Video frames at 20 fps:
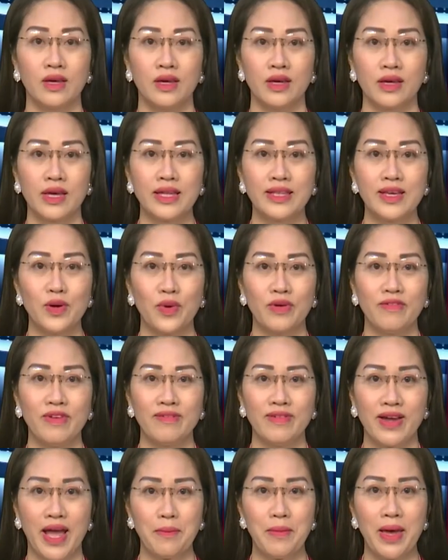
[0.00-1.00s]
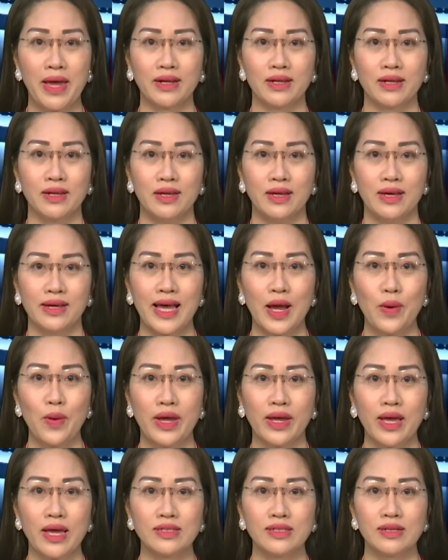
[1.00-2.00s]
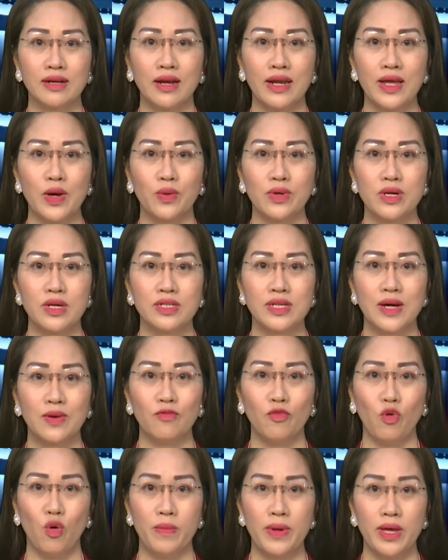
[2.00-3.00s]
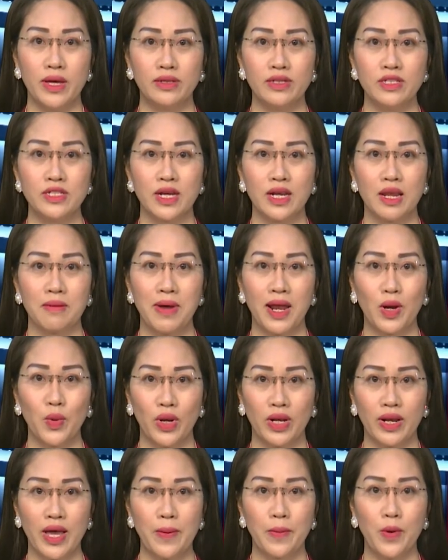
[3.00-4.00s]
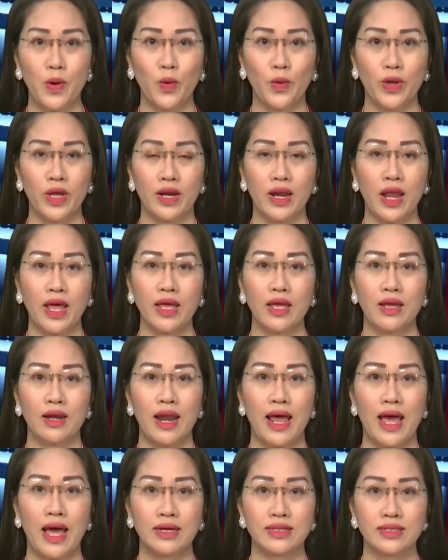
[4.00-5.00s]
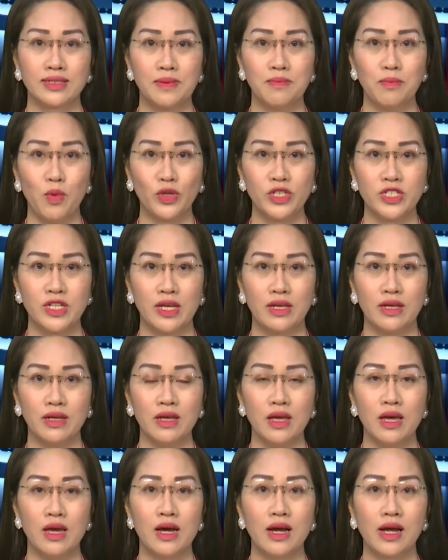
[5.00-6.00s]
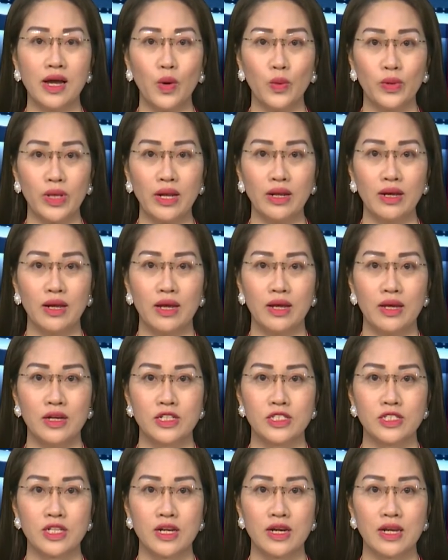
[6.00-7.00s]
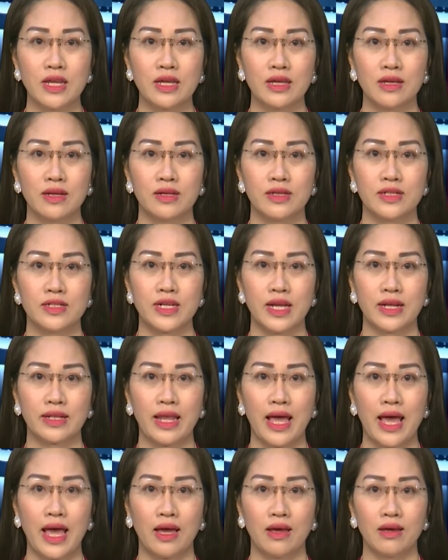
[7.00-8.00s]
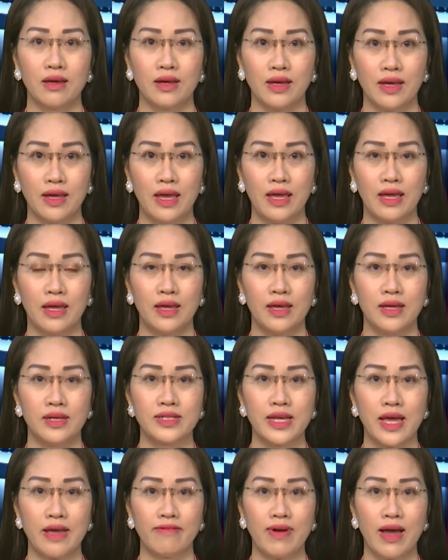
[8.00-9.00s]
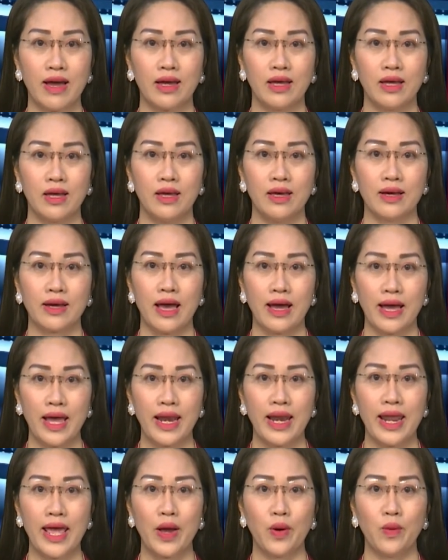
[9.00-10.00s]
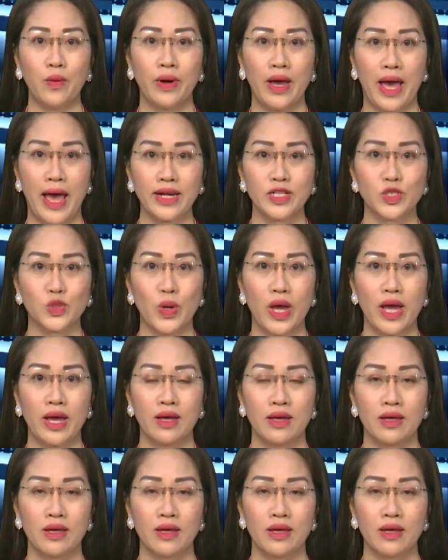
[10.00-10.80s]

Kính thưa quý vị và các bạn, các loại cây dược liệu được trồng phổ biến trên địa bàn huyện Cam Lộ hiện nay là sâm bồ chính, ngưu tất, sinh đinh, trạch tả, nghệ, chè vàng, cà gai leo, an xoa.